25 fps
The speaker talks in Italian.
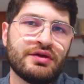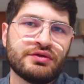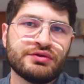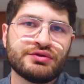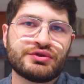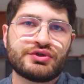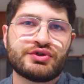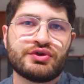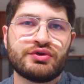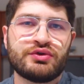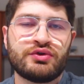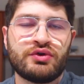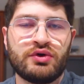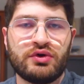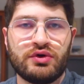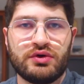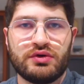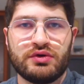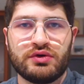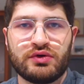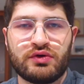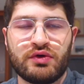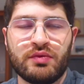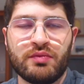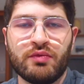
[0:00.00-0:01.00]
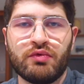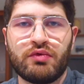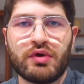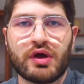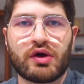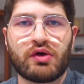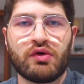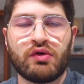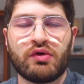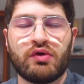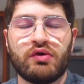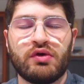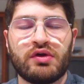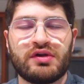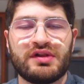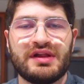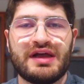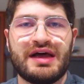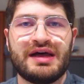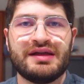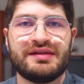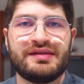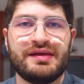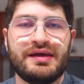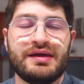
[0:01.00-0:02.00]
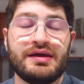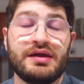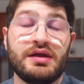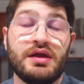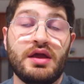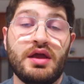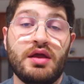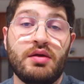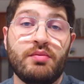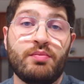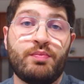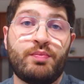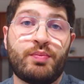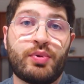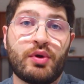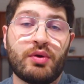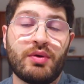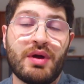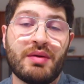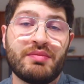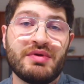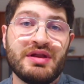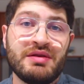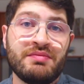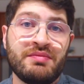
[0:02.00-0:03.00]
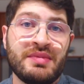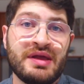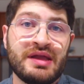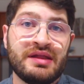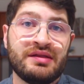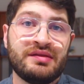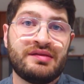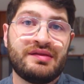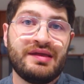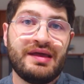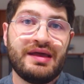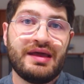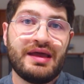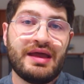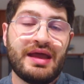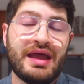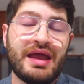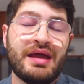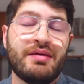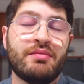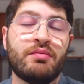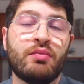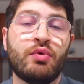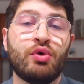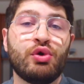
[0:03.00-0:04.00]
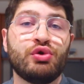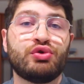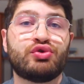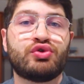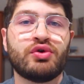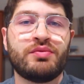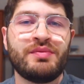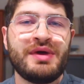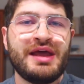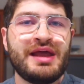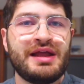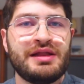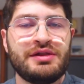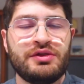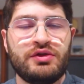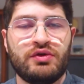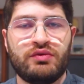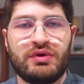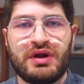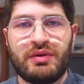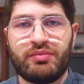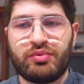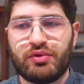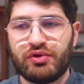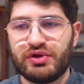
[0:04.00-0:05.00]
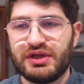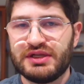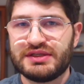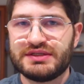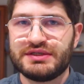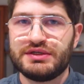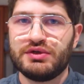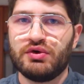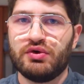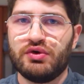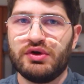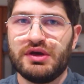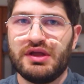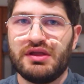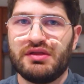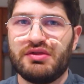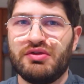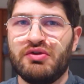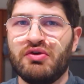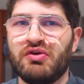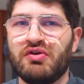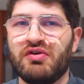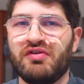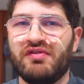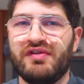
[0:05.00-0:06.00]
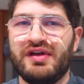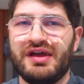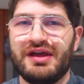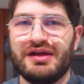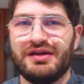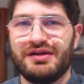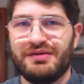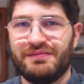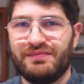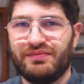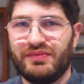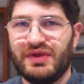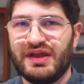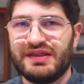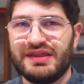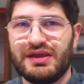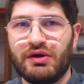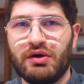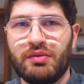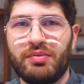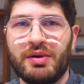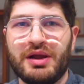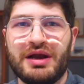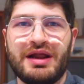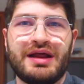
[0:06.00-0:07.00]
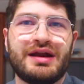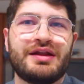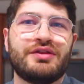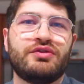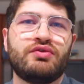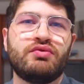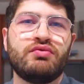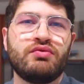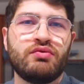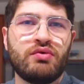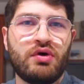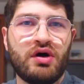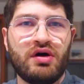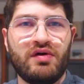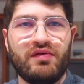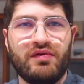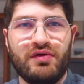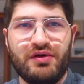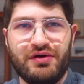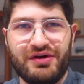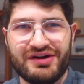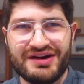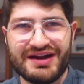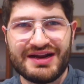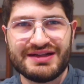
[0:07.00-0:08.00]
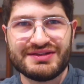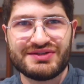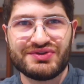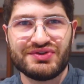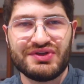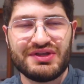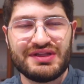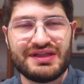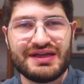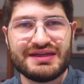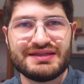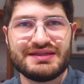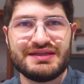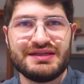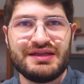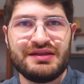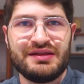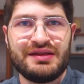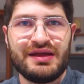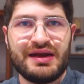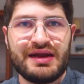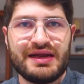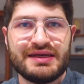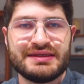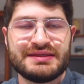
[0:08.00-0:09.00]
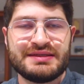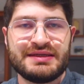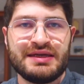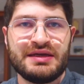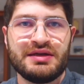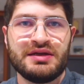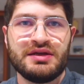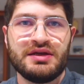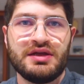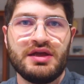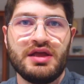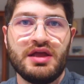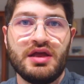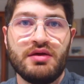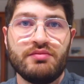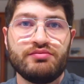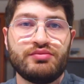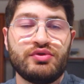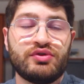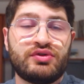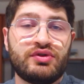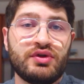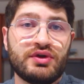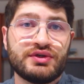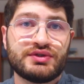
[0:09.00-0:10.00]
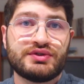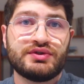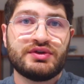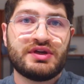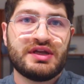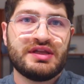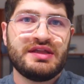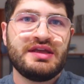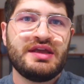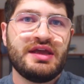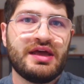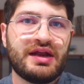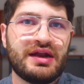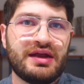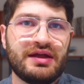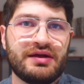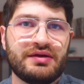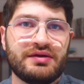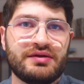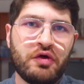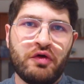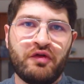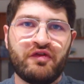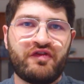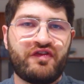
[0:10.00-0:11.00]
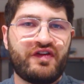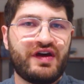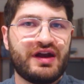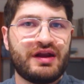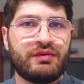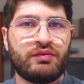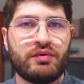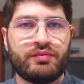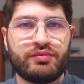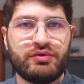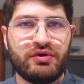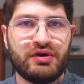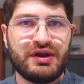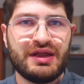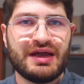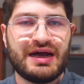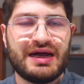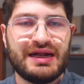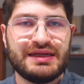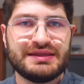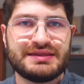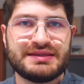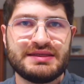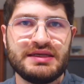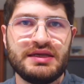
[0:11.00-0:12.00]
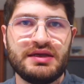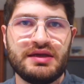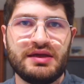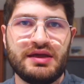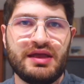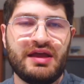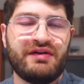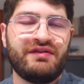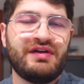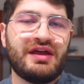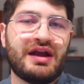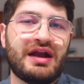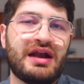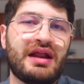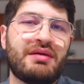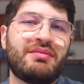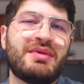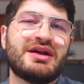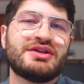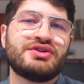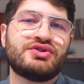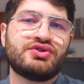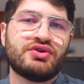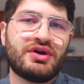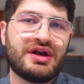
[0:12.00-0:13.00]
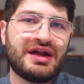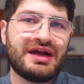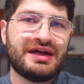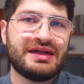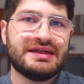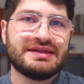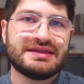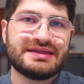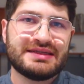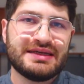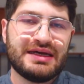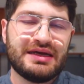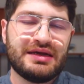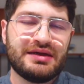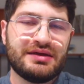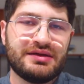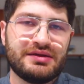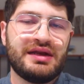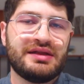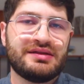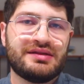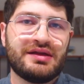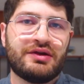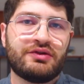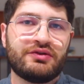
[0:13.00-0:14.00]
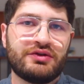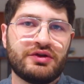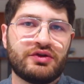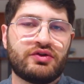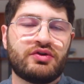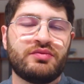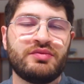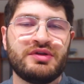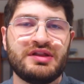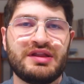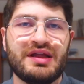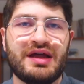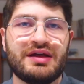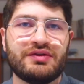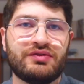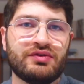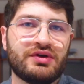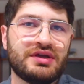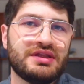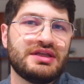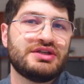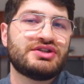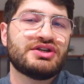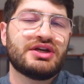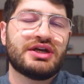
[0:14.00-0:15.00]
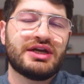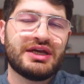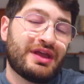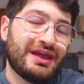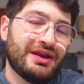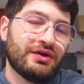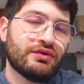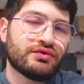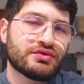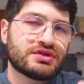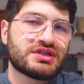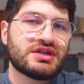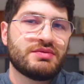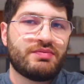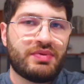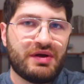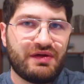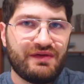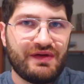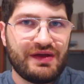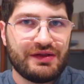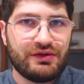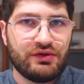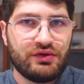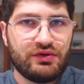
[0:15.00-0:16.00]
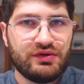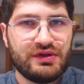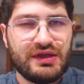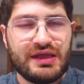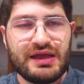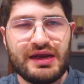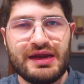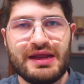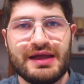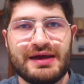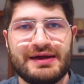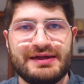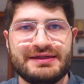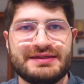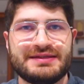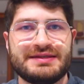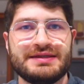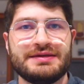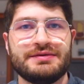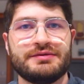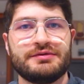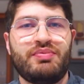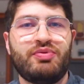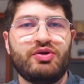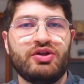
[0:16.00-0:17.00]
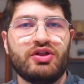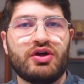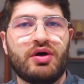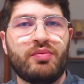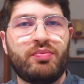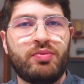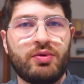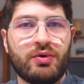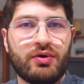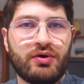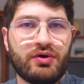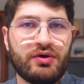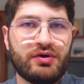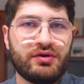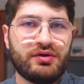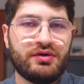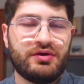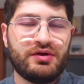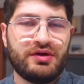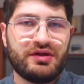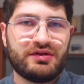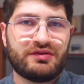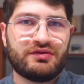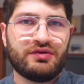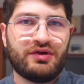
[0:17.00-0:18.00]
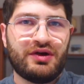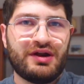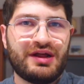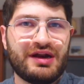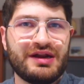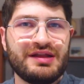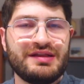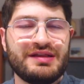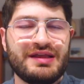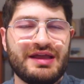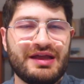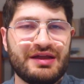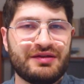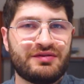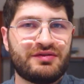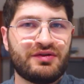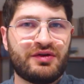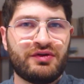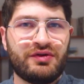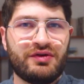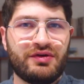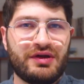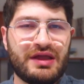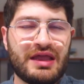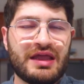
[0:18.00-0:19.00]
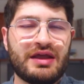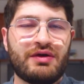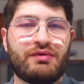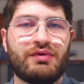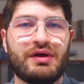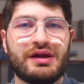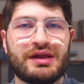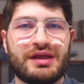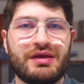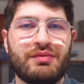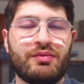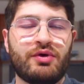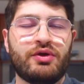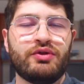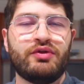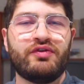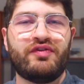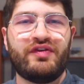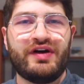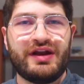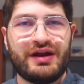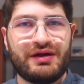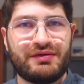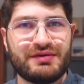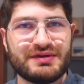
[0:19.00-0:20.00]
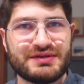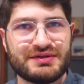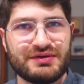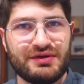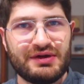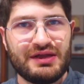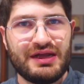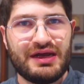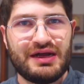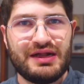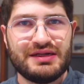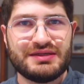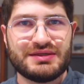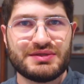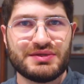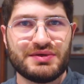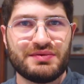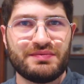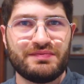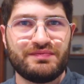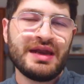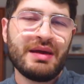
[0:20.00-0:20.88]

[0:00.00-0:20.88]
non sono comunque concordate, probabilmente è molto meglio una proiezione dove andiamo a parlare di un nuovo rialzo dei tassi di interesse piuttosto che dire non faremo più rialzi e avere la maggioranza all'interno del comitato che dice che non si prevedono dei rialzi e poi dopo eh, tornare indietro e in qualche modo fare questo rialzo.